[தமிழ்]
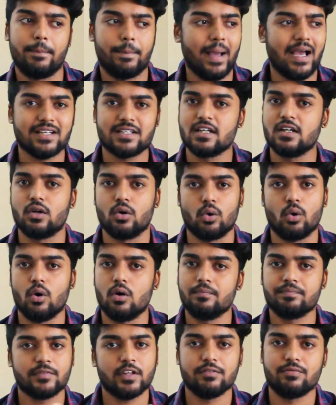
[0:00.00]
பேஷன்
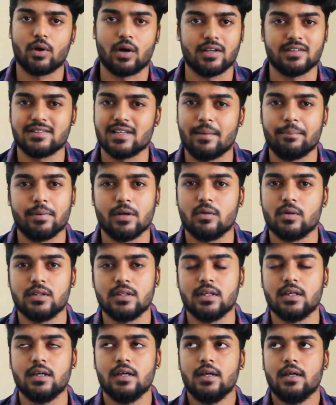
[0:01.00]
இருக்கும் ஃபார் எக்ஸாம்பிள்
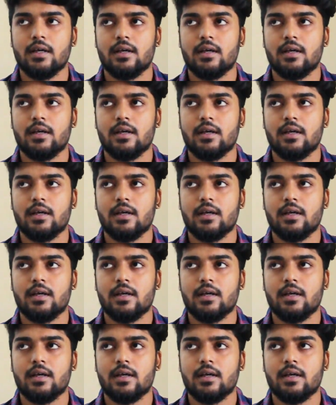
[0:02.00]
வந்து